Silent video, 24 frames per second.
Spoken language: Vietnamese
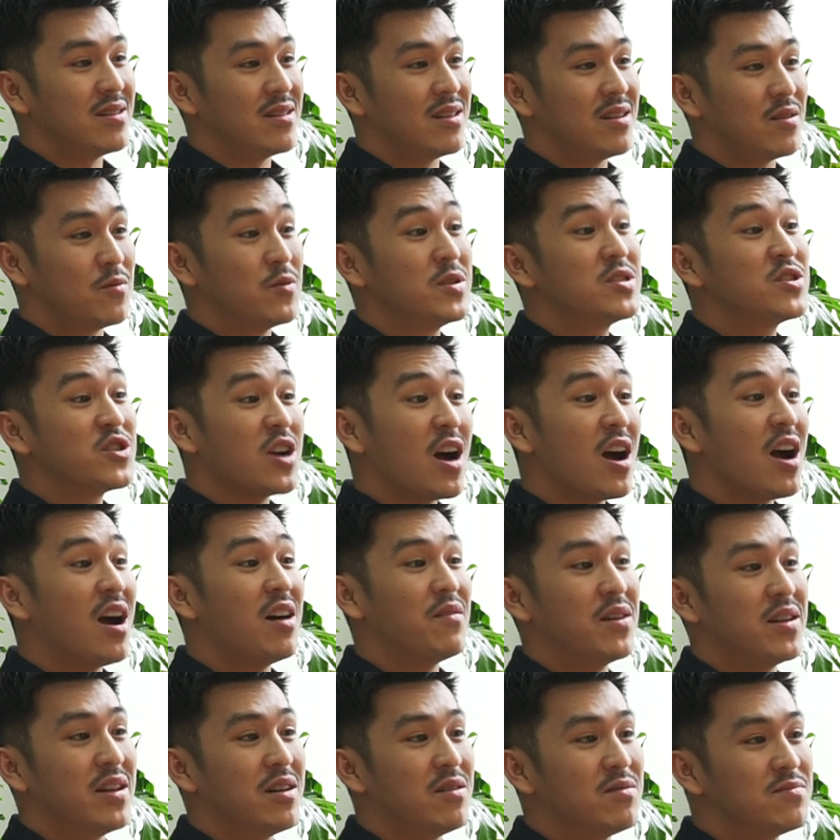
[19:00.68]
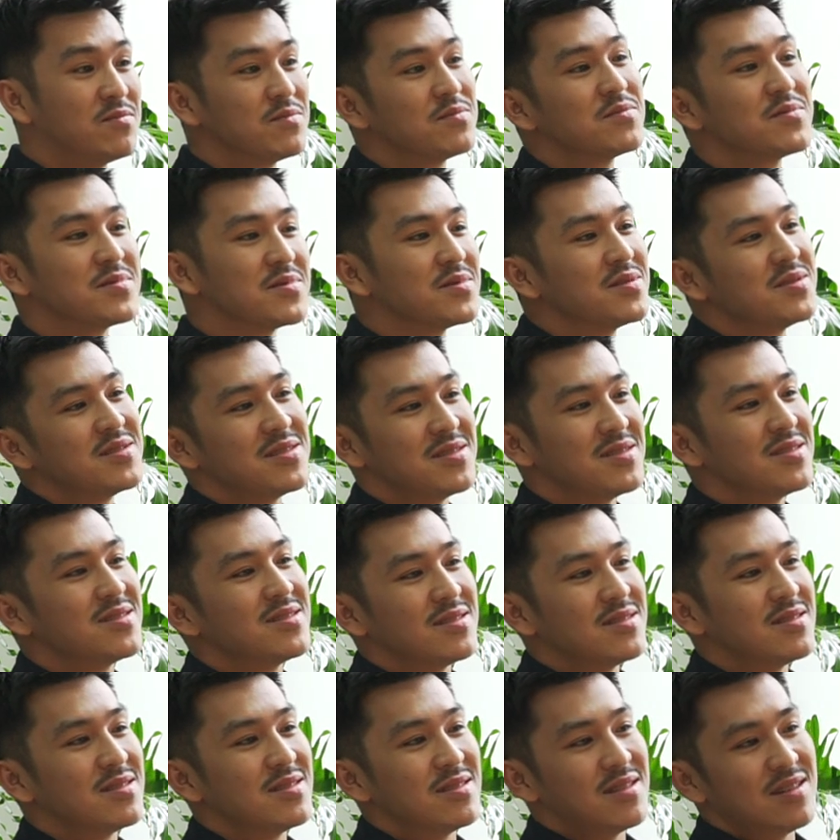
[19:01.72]
là ừ. Richard Avedon
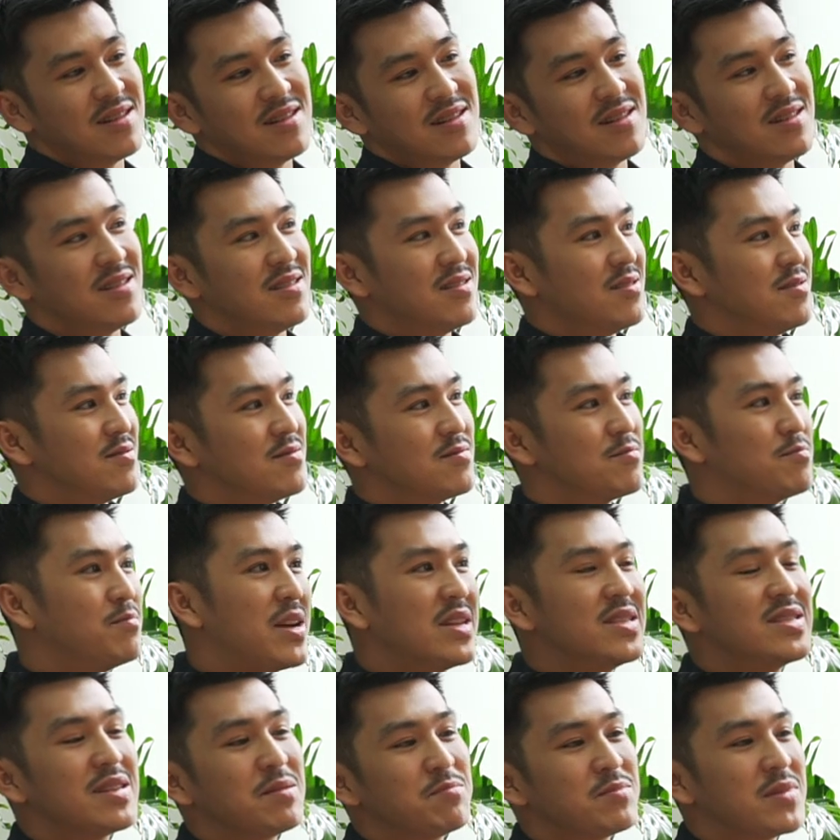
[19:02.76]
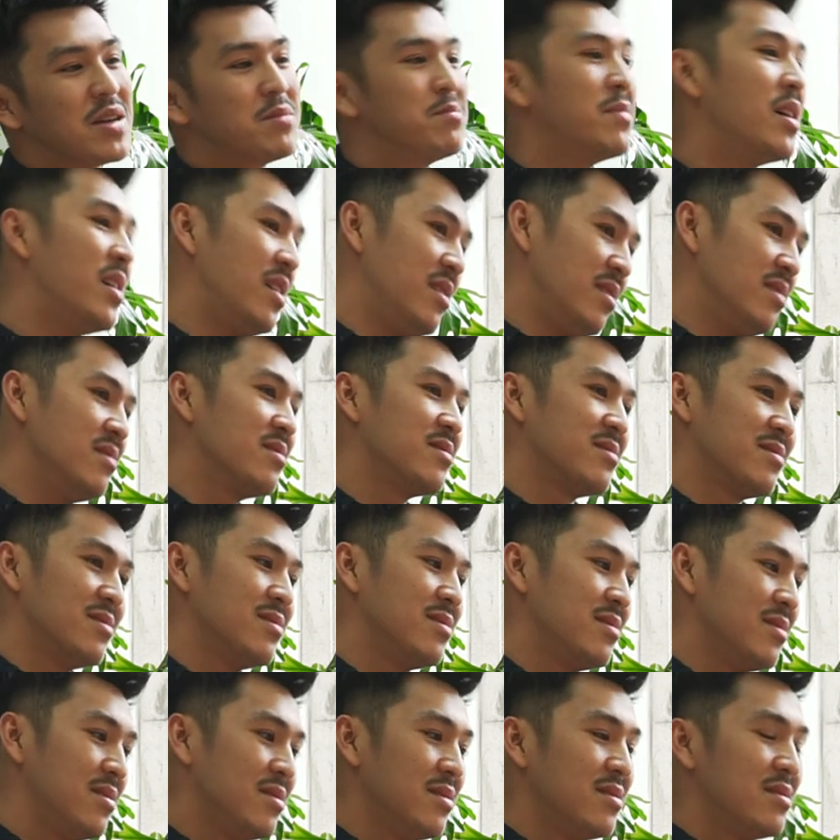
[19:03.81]
ừ. uh, mấy trăm tấm ảnh
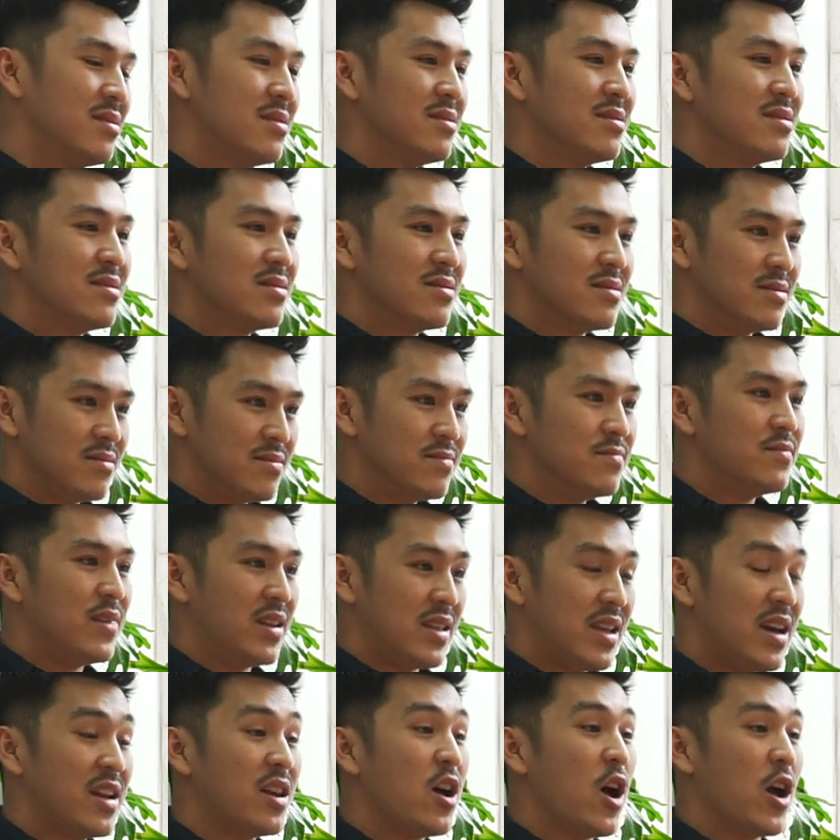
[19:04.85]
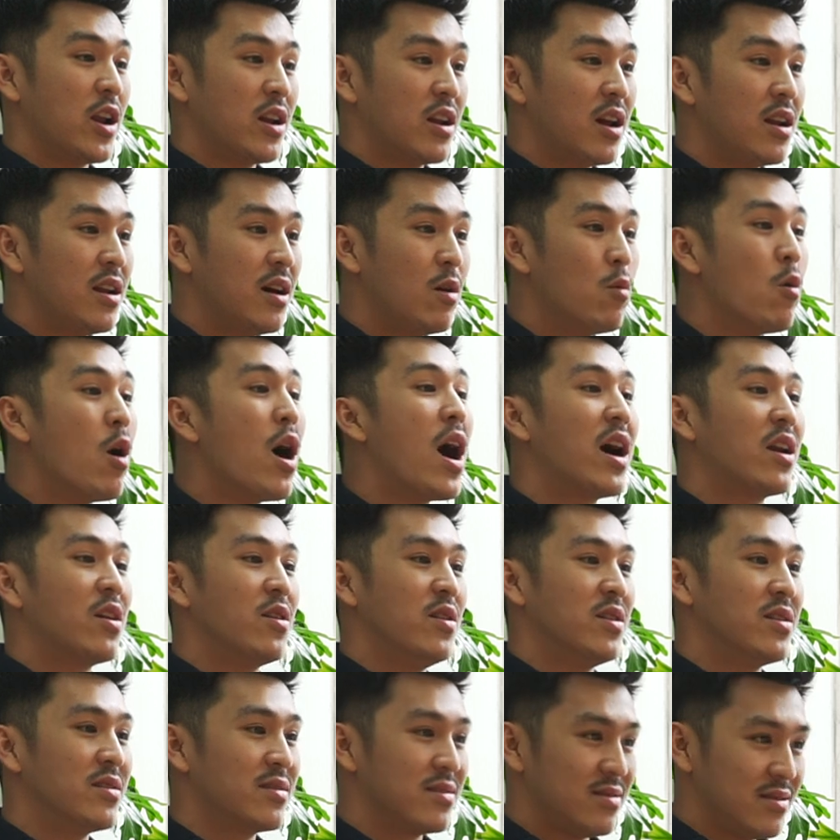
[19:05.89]
và giai đoạn nó đã qua
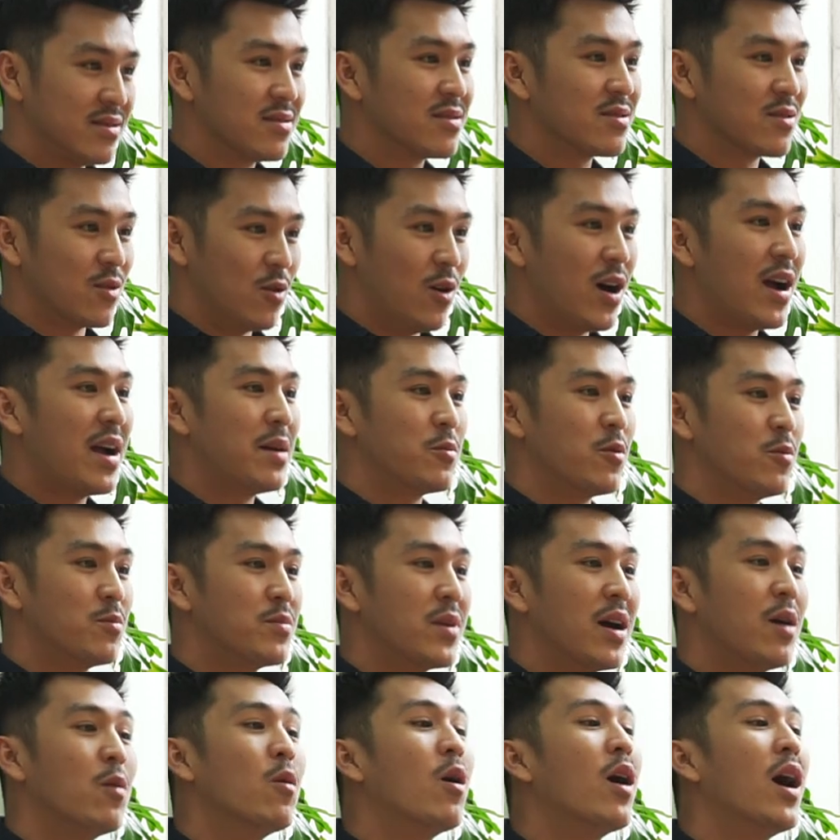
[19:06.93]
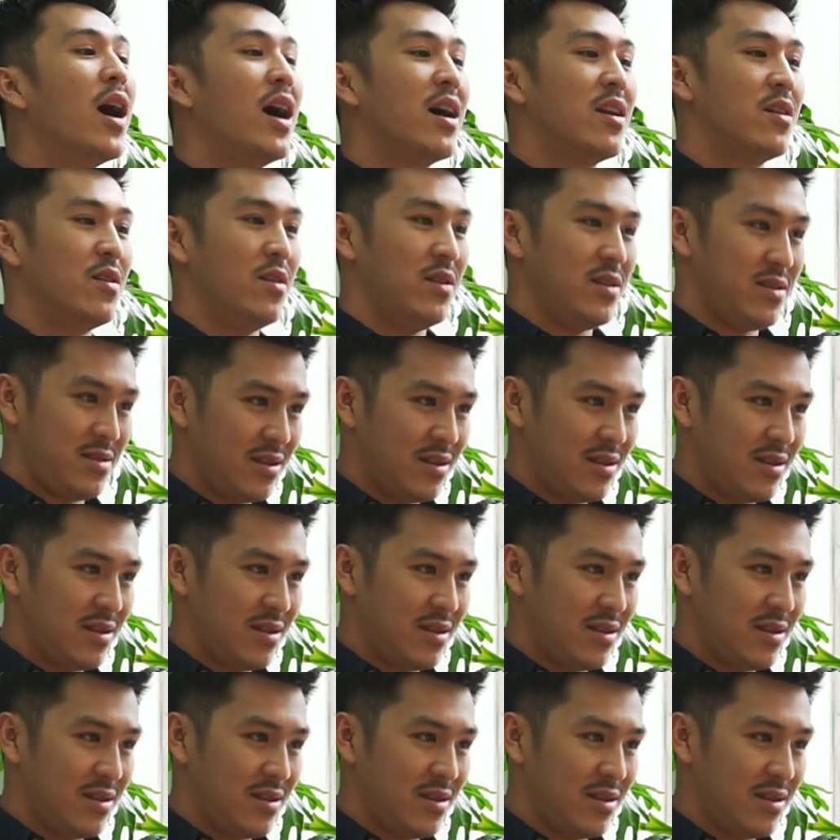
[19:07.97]
rồi ừ. của em cũng đã qua rồi